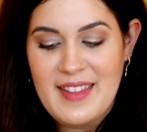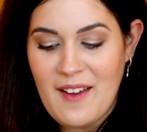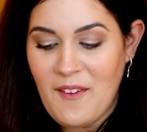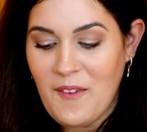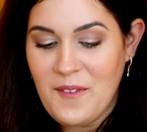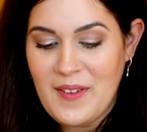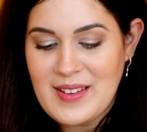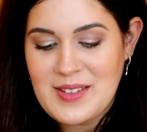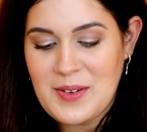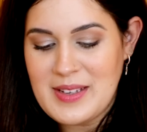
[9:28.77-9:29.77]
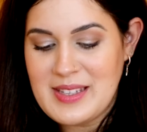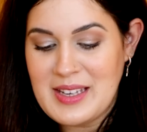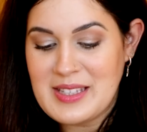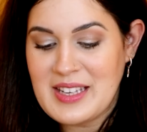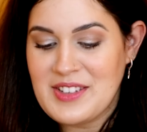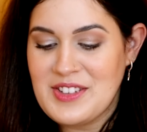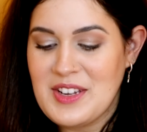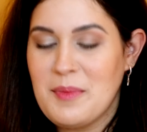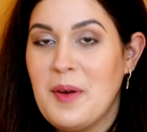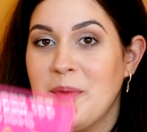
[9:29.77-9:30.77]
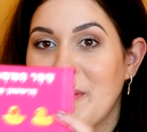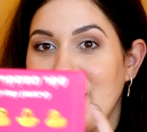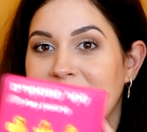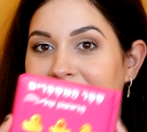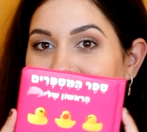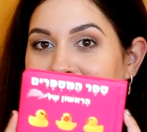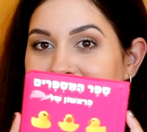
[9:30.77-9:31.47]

deu algumas coisinhas que a gente amou muito.